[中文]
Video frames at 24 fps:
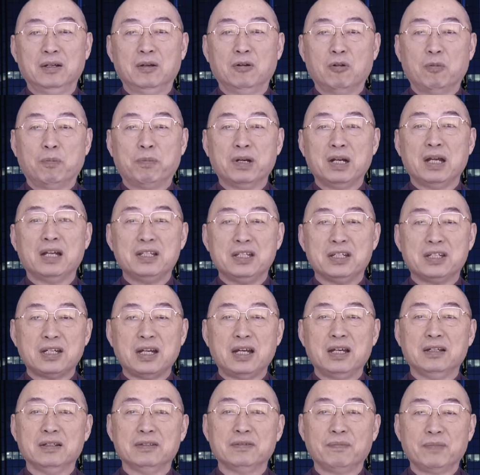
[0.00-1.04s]
我不让你
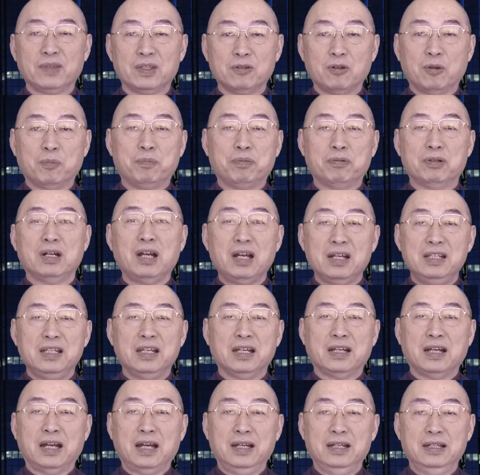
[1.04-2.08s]
上，我不让
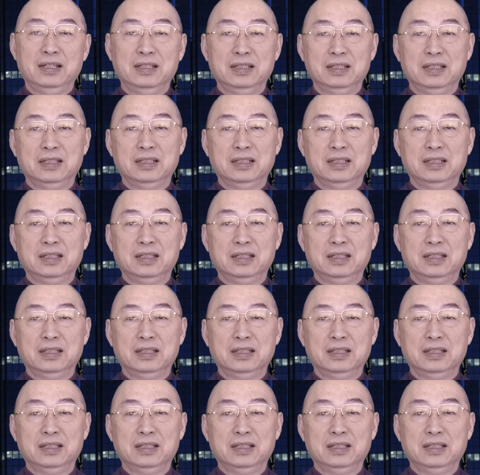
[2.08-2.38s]
你干。